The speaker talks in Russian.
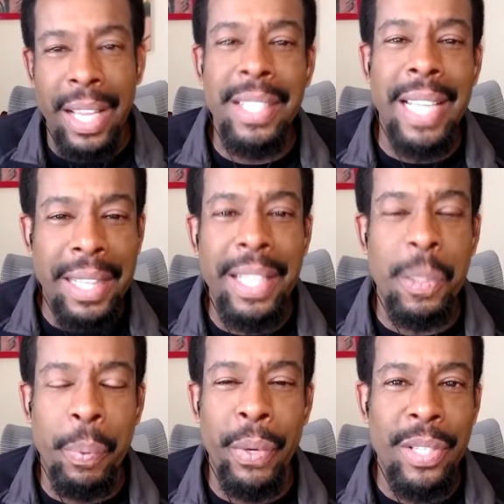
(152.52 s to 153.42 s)
Как раз
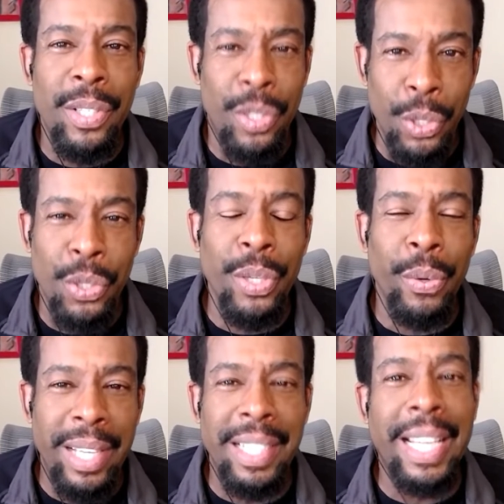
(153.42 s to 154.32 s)
хотел сказать, что сейчас
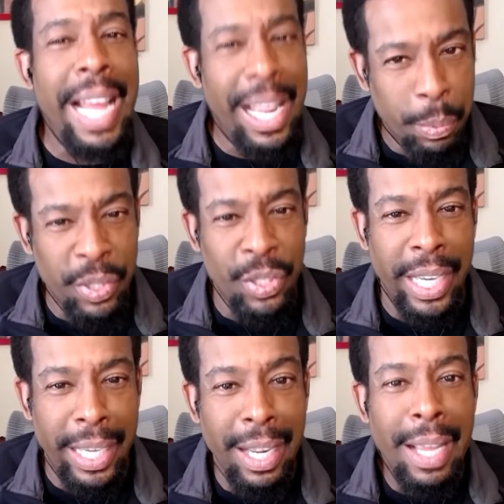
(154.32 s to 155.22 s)
она использует тебя
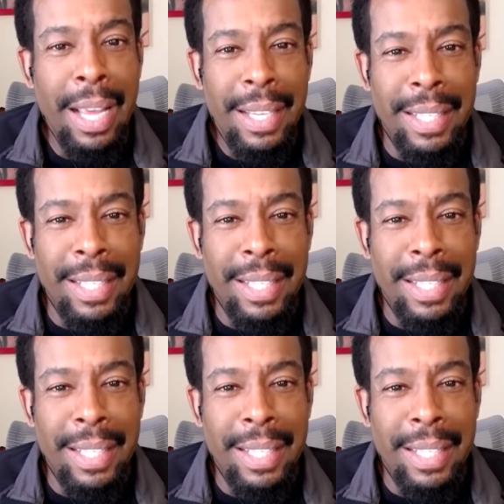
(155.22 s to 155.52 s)
как э,